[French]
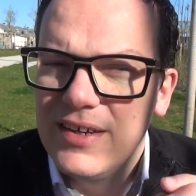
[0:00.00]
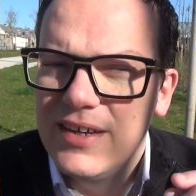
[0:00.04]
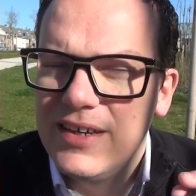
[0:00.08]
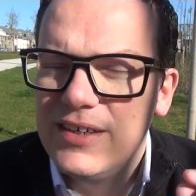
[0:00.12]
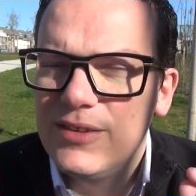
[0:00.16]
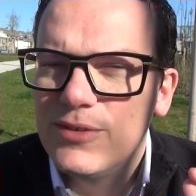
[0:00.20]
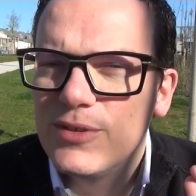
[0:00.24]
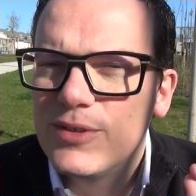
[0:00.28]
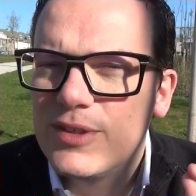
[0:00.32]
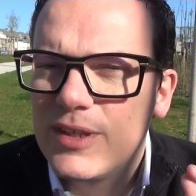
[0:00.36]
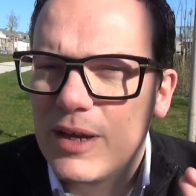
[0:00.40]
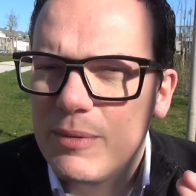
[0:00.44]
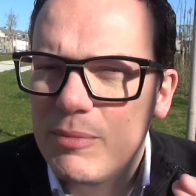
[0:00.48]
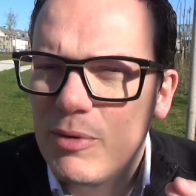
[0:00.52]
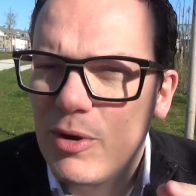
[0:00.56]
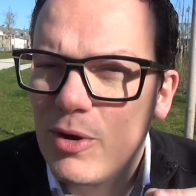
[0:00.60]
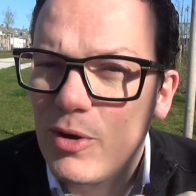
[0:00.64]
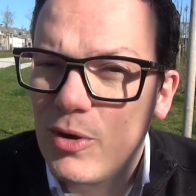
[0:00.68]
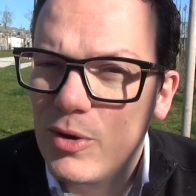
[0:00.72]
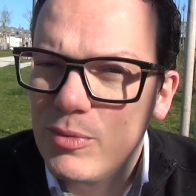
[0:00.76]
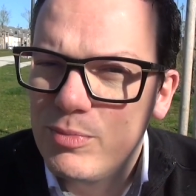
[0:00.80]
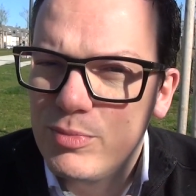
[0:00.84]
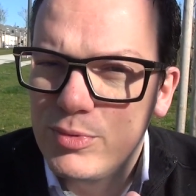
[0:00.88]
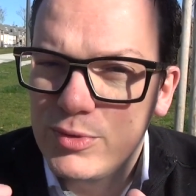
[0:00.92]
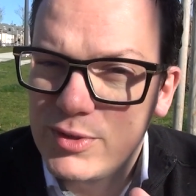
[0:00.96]
et notamment
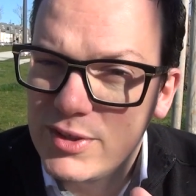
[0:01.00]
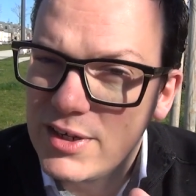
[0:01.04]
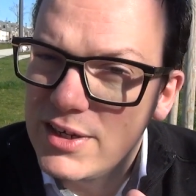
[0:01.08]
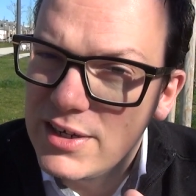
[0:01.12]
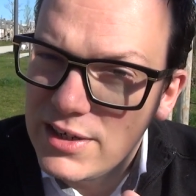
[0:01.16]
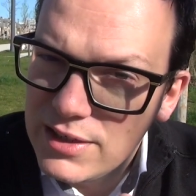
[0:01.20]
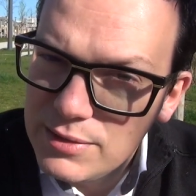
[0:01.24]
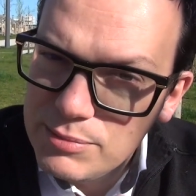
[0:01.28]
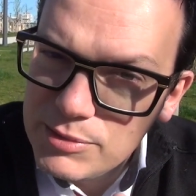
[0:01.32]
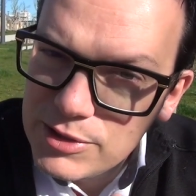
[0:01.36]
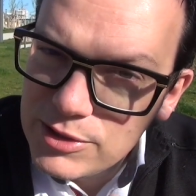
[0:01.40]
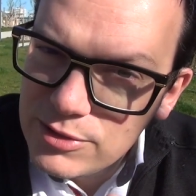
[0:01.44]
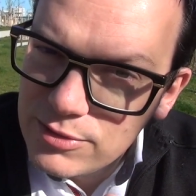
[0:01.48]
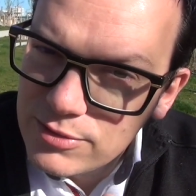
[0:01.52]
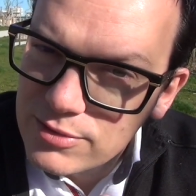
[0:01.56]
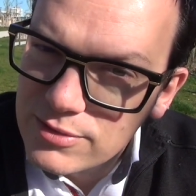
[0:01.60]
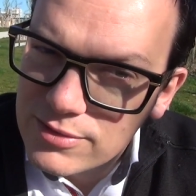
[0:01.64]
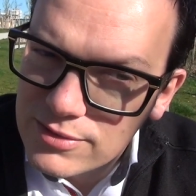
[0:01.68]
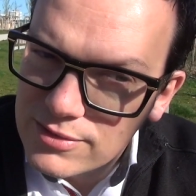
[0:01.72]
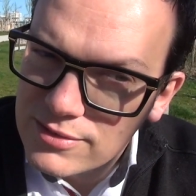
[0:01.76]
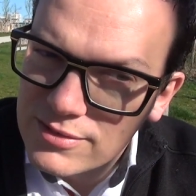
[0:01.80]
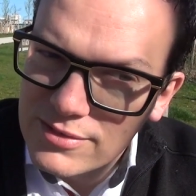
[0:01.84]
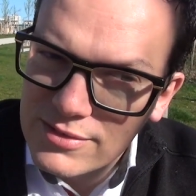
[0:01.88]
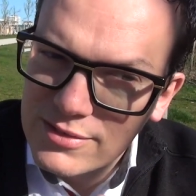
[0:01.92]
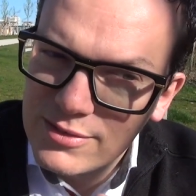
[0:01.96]
repousser les limites
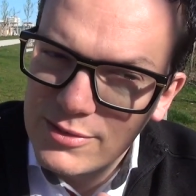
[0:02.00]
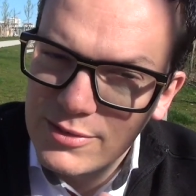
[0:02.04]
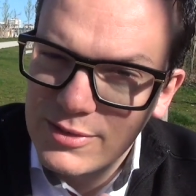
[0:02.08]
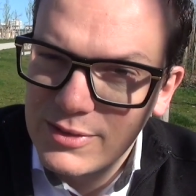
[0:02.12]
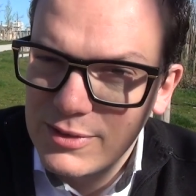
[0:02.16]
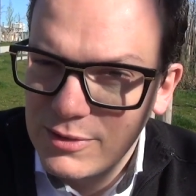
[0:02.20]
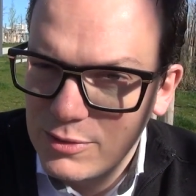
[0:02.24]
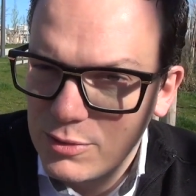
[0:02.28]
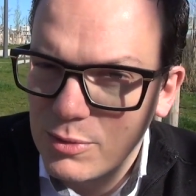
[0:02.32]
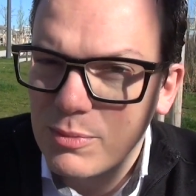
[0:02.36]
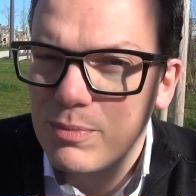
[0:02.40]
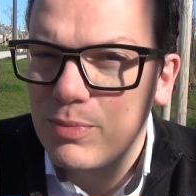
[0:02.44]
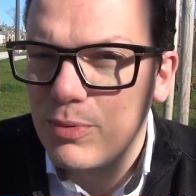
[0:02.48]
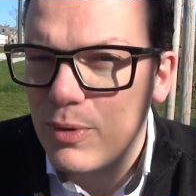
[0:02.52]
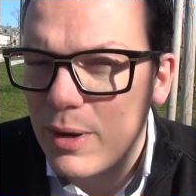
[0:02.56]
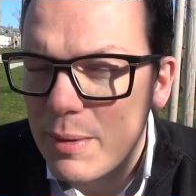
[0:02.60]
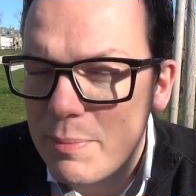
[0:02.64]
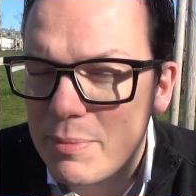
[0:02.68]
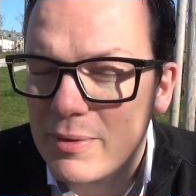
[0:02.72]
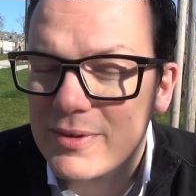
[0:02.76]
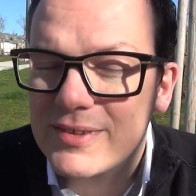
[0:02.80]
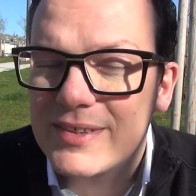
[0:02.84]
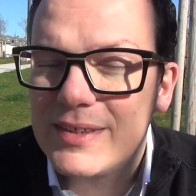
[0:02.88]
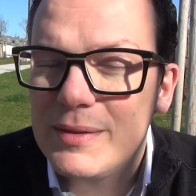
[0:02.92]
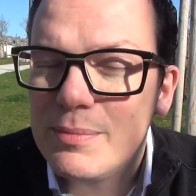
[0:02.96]
de, de ce qu'on pourrait
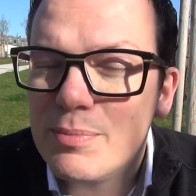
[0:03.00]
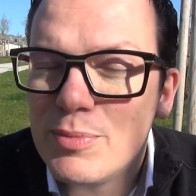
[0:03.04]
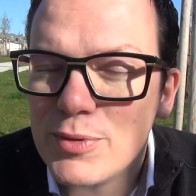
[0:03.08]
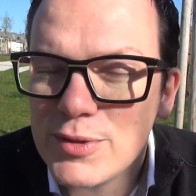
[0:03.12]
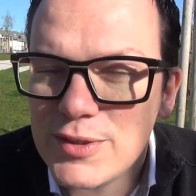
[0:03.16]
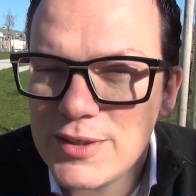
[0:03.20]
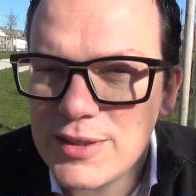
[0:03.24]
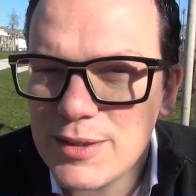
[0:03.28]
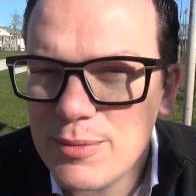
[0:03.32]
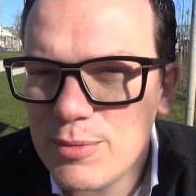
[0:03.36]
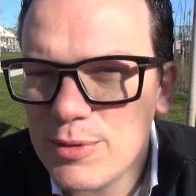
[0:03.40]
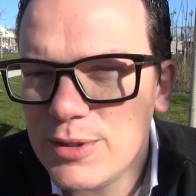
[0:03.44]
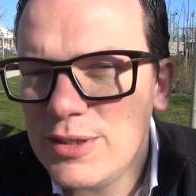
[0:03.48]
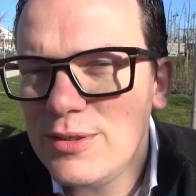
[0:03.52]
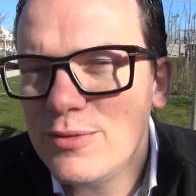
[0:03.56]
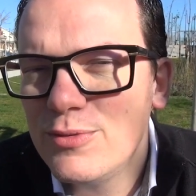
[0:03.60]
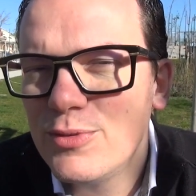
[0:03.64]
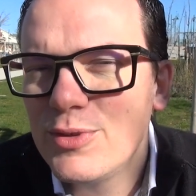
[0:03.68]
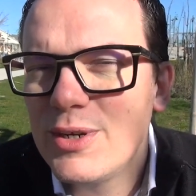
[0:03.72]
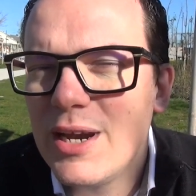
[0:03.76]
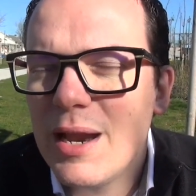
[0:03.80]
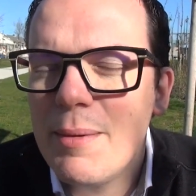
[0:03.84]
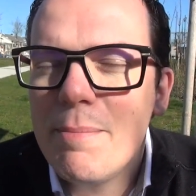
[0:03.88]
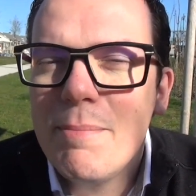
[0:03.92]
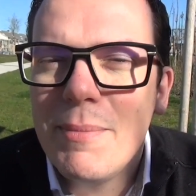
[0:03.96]
penser possible au
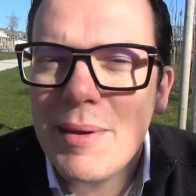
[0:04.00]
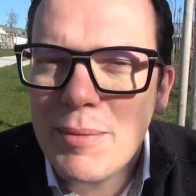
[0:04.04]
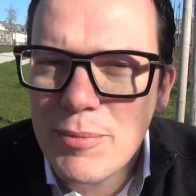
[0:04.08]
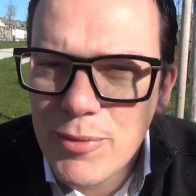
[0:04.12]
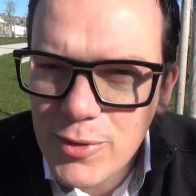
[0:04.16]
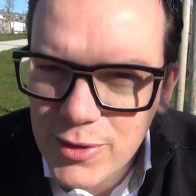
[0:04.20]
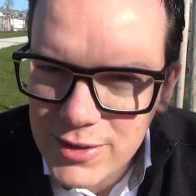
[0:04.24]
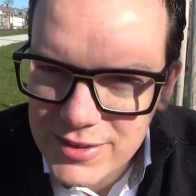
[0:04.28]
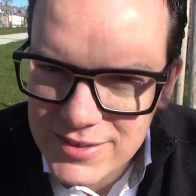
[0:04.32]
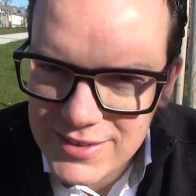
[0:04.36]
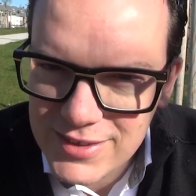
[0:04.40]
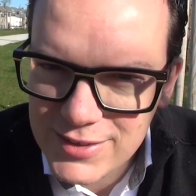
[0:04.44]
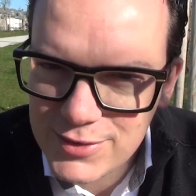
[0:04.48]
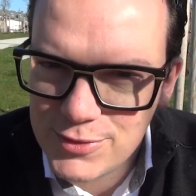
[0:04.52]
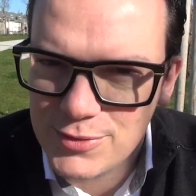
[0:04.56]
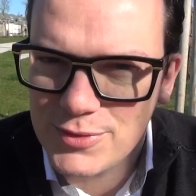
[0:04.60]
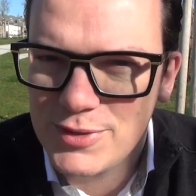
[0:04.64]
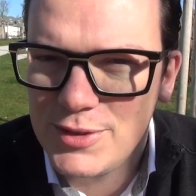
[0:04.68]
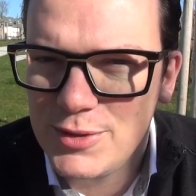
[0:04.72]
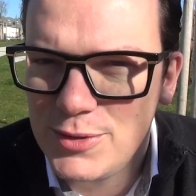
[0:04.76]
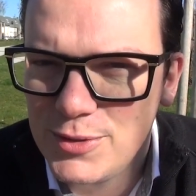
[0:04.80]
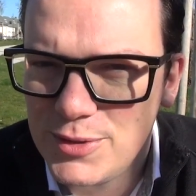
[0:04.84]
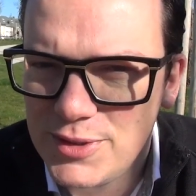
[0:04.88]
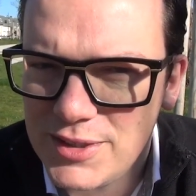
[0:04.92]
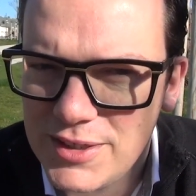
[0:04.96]
niveau de la mémorisation
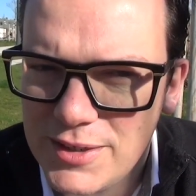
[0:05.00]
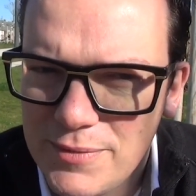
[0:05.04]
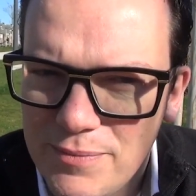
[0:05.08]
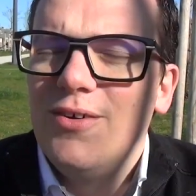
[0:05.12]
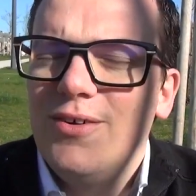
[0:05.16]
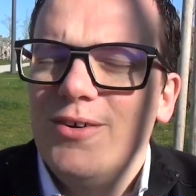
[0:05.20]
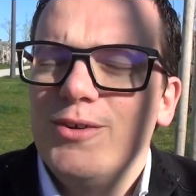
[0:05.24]
des données.